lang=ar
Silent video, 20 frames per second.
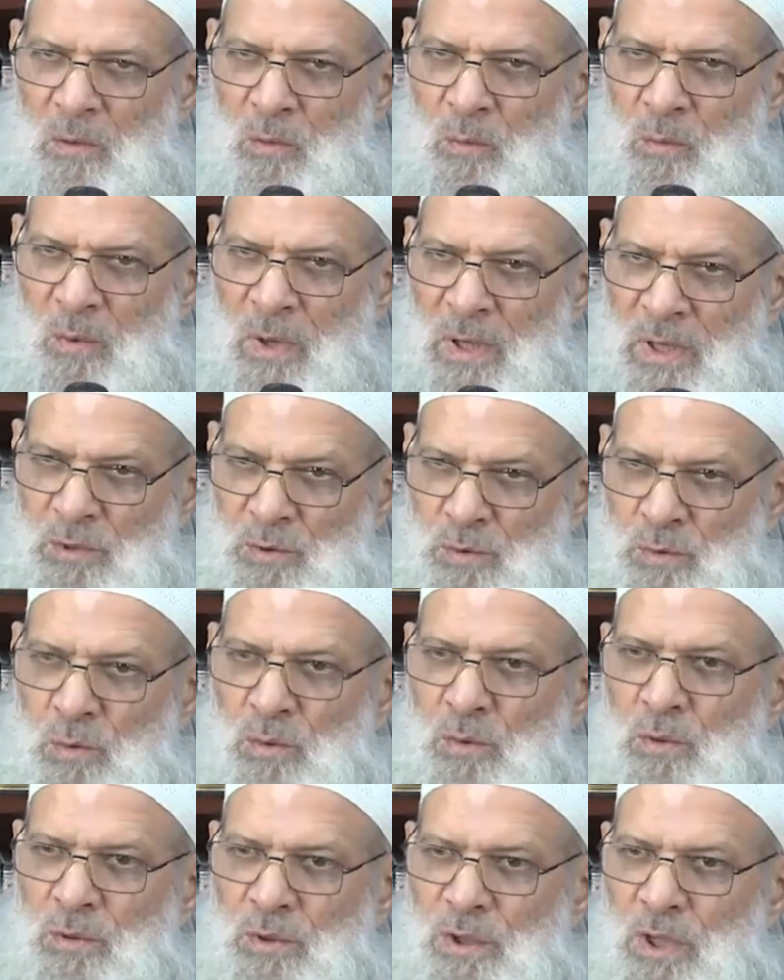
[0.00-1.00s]

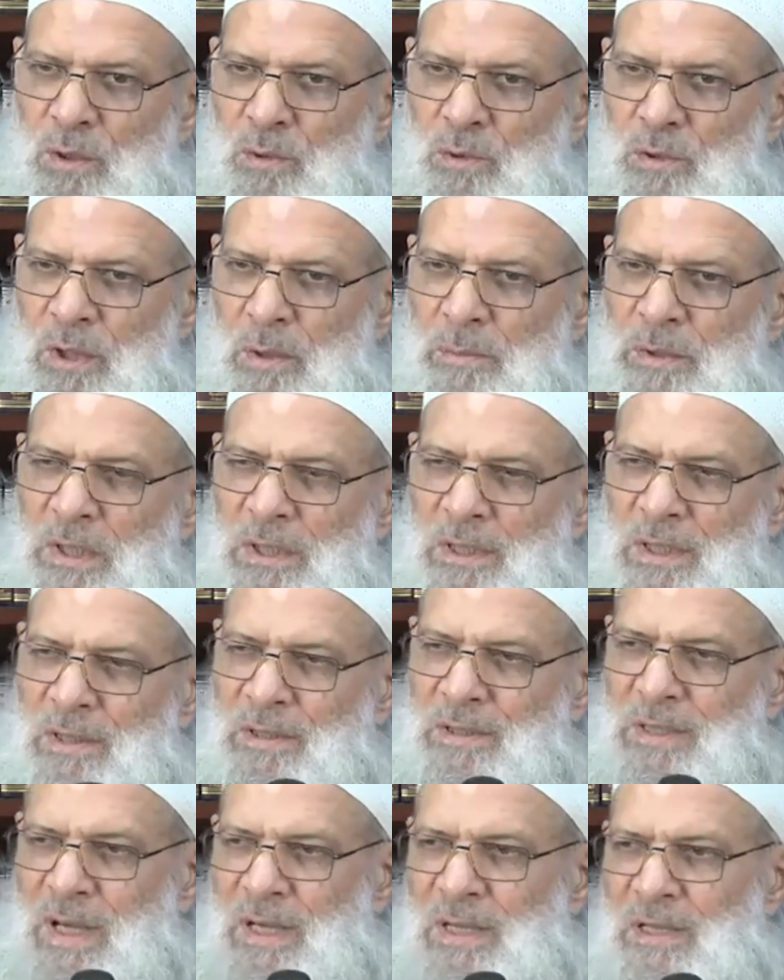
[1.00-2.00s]
ويسره الله تبارك
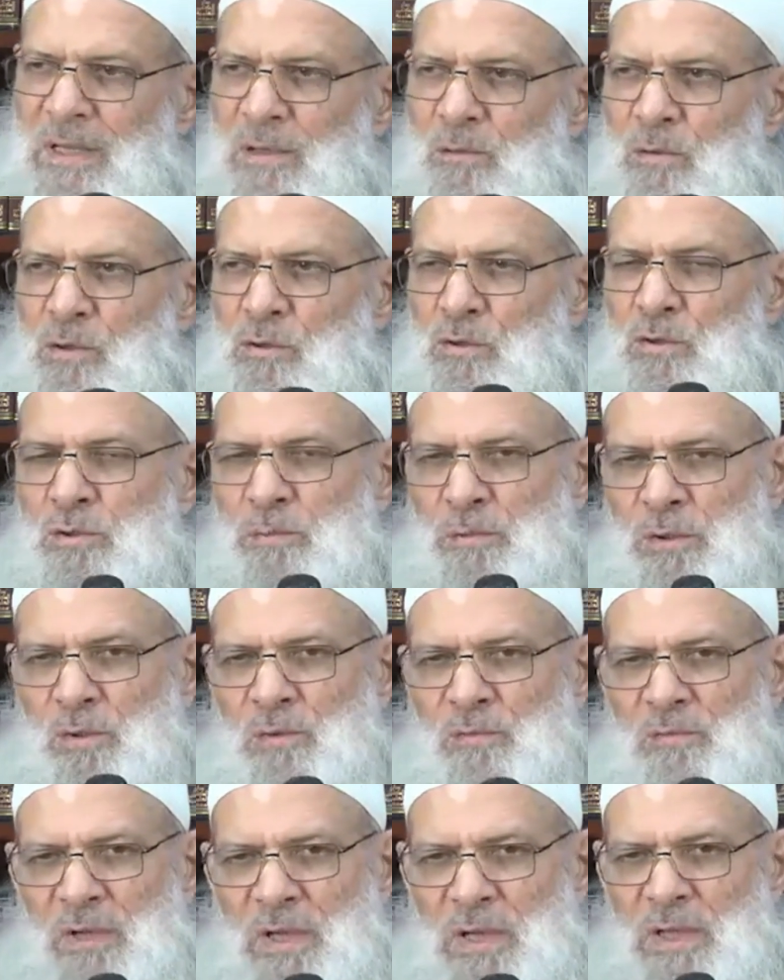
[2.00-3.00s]
تعالى ويصبح
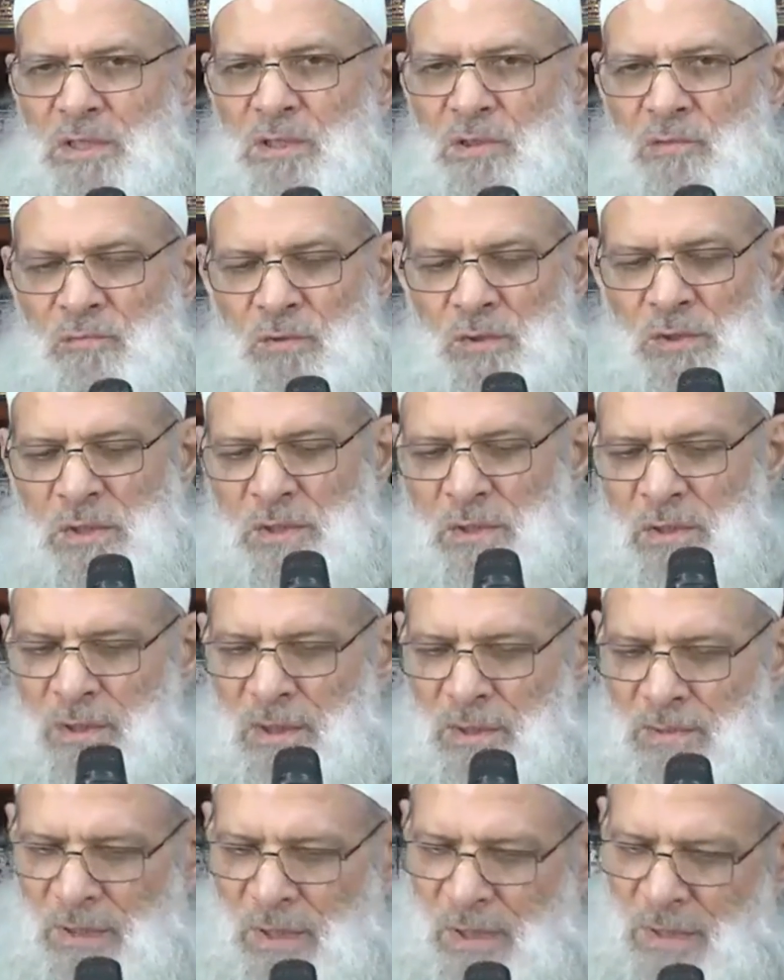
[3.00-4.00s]
فيكشف ستر
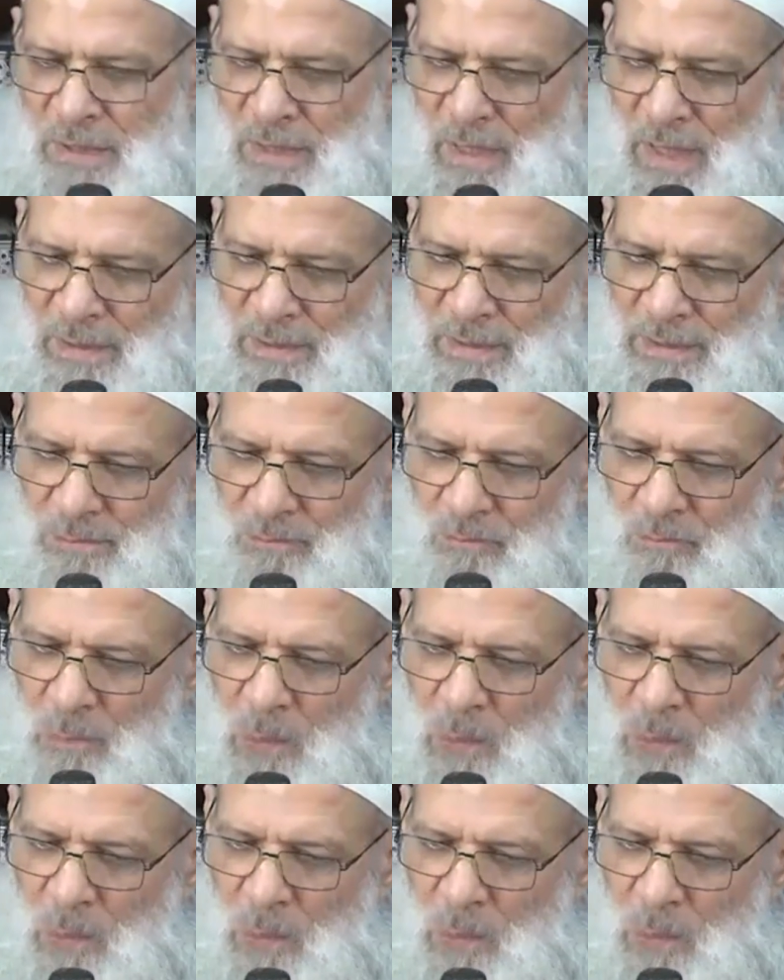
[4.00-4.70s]
الله عليه